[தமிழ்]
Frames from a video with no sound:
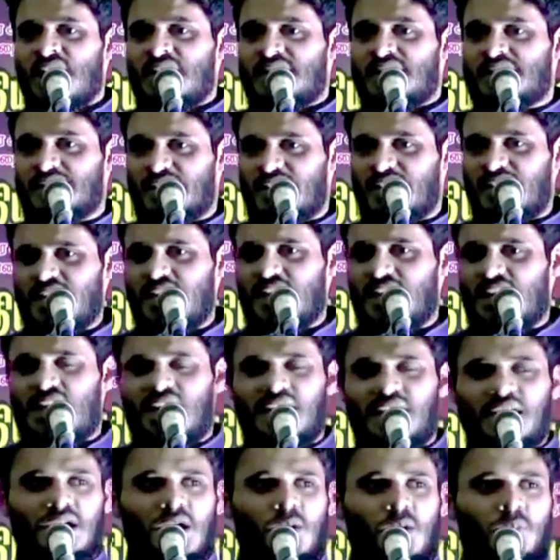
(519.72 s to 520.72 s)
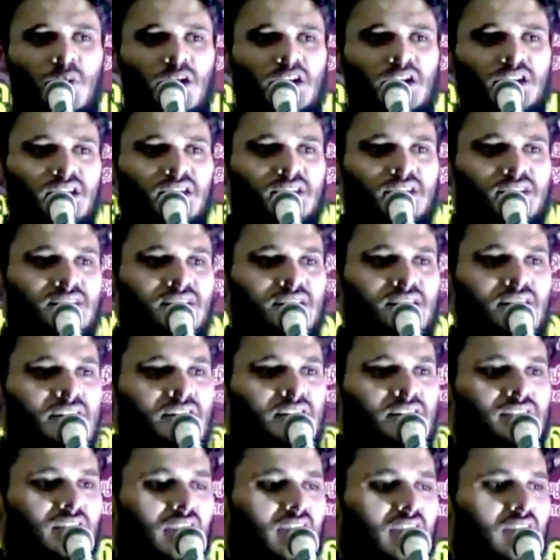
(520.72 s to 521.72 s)
சிறையில் அடைக்கப்பட்டு
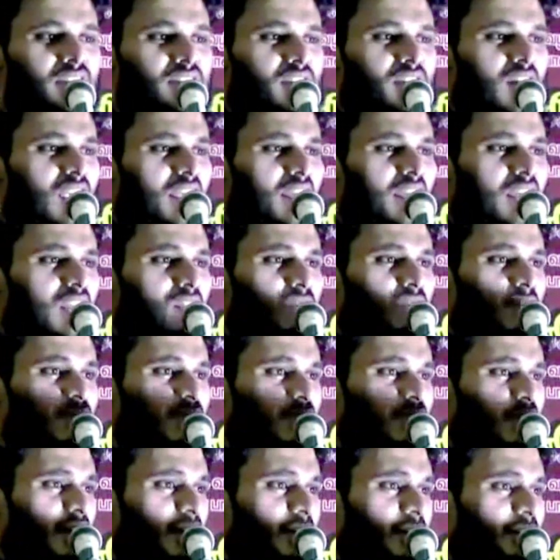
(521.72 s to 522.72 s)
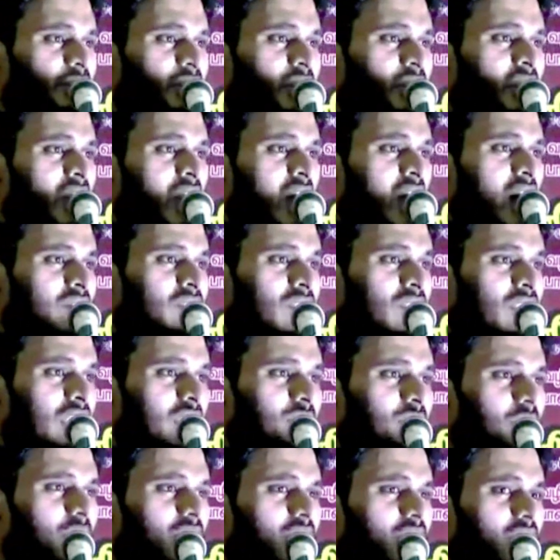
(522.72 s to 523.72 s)
சிறைச்சாலையில் வந்த அந்த
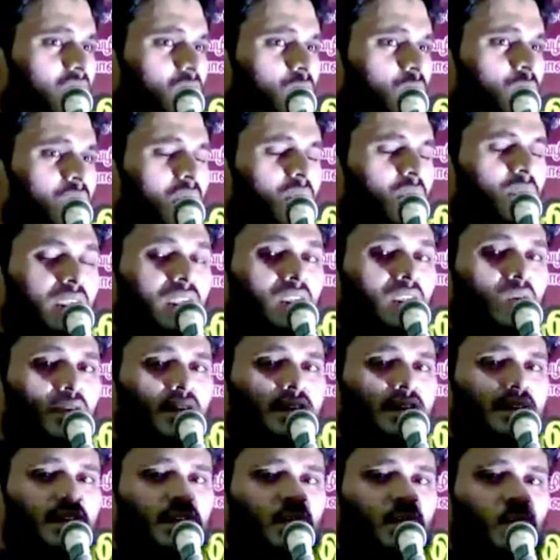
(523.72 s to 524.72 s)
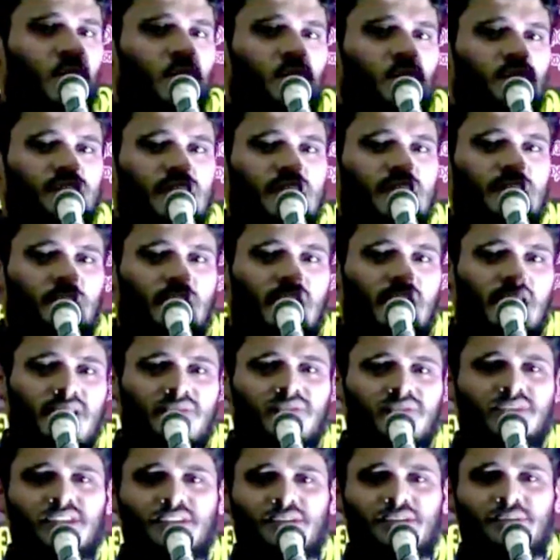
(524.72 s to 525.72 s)
நண்பர்களும் அவர்களுடைய கூச்சை
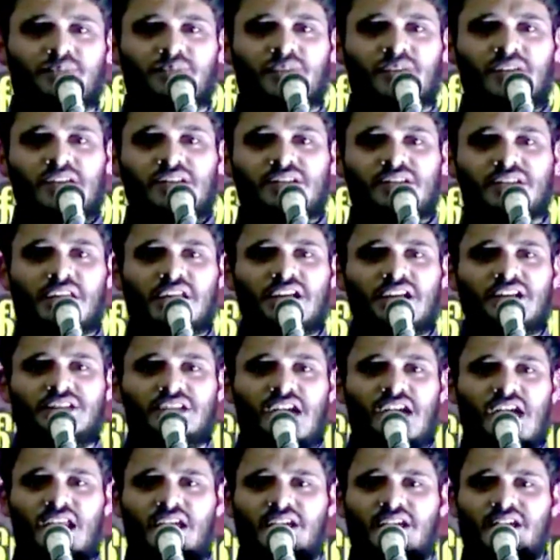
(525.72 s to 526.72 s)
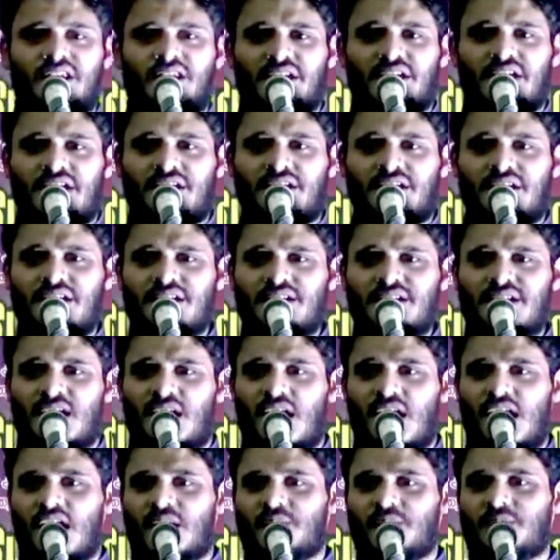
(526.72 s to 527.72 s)
மறந்து சிறைச்சாலையிலேயே நீண்ட
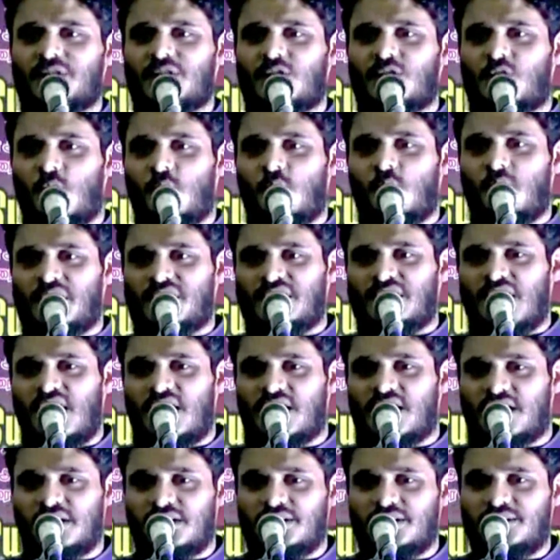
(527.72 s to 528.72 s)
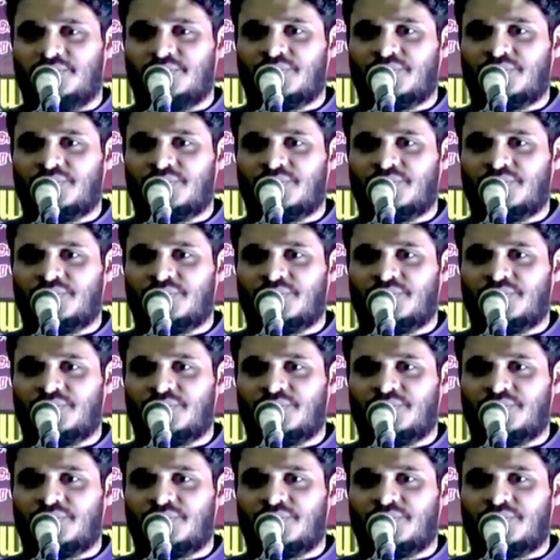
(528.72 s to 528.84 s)
காலம் இருக்கும்படி ஆக்கி